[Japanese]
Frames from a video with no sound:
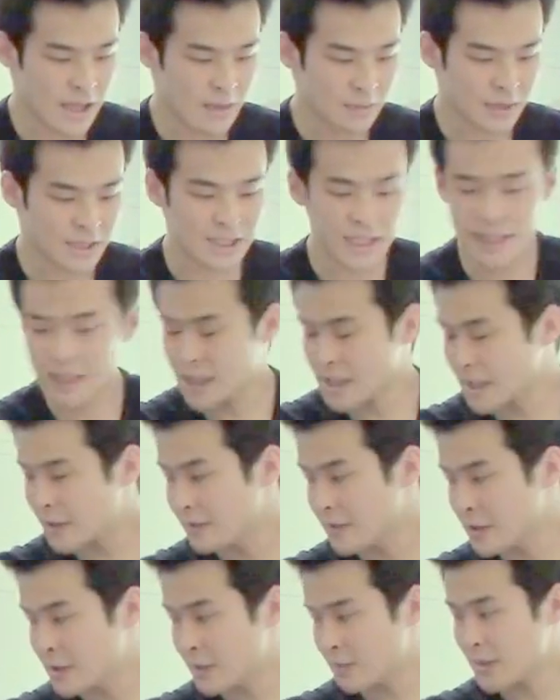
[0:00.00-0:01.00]
えー、まあ、最適
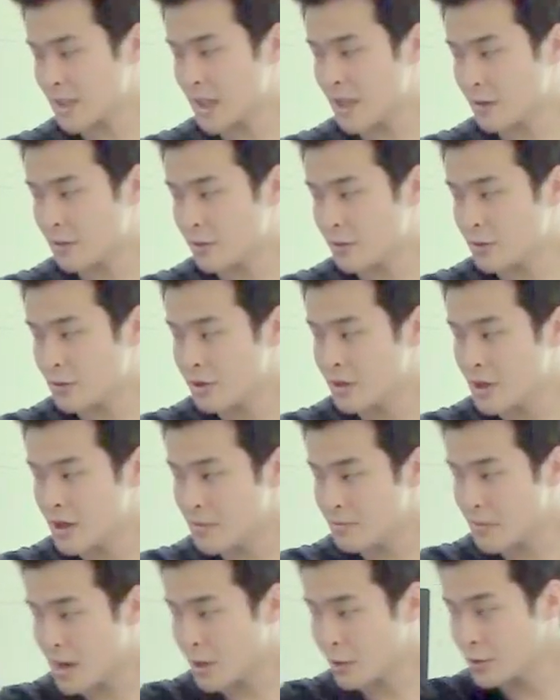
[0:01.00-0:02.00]
なフィルターパターンを、
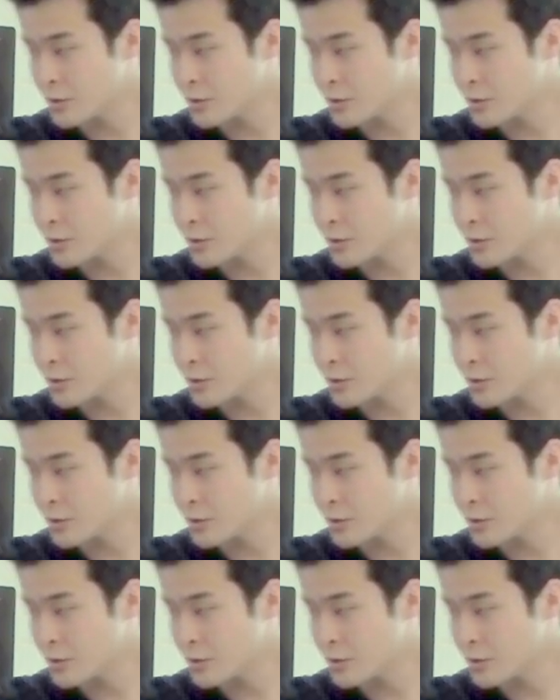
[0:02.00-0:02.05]
まあ、